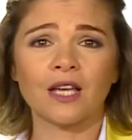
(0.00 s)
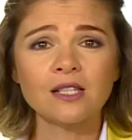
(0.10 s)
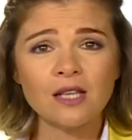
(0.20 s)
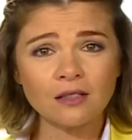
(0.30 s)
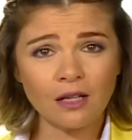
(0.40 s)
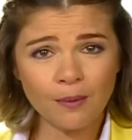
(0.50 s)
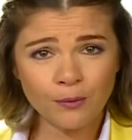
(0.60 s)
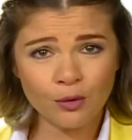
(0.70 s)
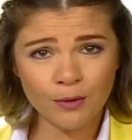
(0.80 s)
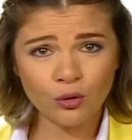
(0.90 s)
إذا
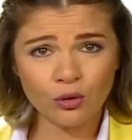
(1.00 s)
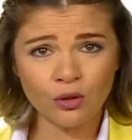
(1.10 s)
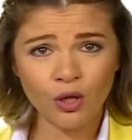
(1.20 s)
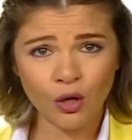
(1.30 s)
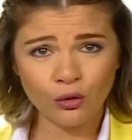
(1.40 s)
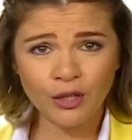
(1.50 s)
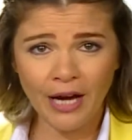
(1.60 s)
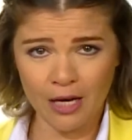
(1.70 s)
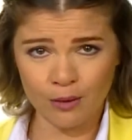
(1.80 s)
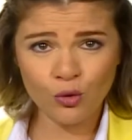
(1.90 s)
طلبتوا منهم إنه
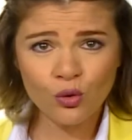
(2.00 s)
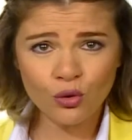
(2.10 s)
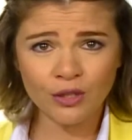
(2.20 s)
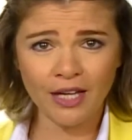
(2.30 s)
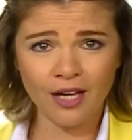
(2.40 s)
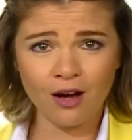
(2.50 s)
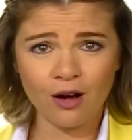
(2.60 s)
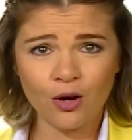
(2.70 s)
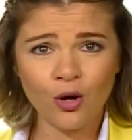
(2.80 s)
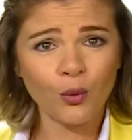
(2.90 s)
يعلموكن
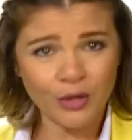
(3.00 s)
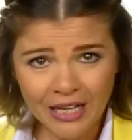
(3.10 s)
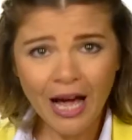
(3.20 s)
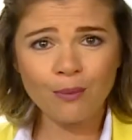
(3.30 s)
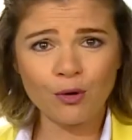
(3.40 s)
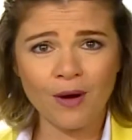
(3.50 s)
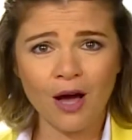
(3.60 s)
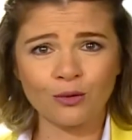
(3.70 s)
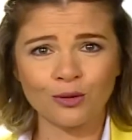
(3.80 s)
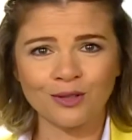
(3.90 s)
ياها ويلعبوا
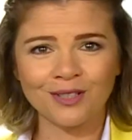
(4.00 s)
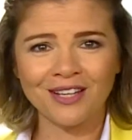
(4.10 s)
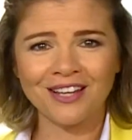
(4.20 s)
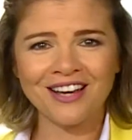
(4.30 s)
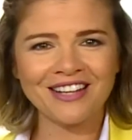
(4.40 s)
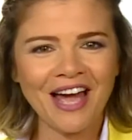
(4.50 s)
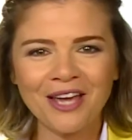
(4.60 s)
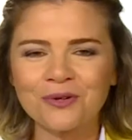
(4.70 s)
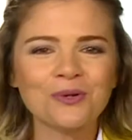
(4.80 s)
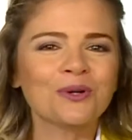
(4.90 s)
معكن رح
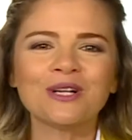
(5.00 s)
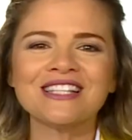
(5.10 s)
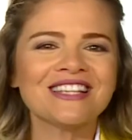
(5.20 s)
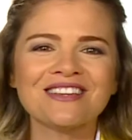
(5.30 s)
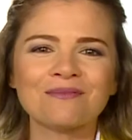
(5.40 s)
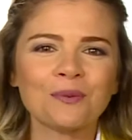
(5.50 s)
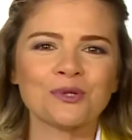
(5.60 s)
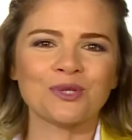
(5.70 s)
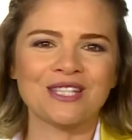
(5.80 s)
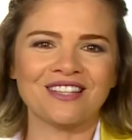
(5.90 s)
يكونوا كتير
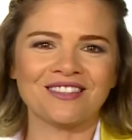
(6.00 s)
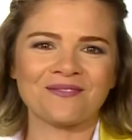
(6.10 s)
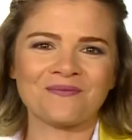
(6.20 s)
مبسوطين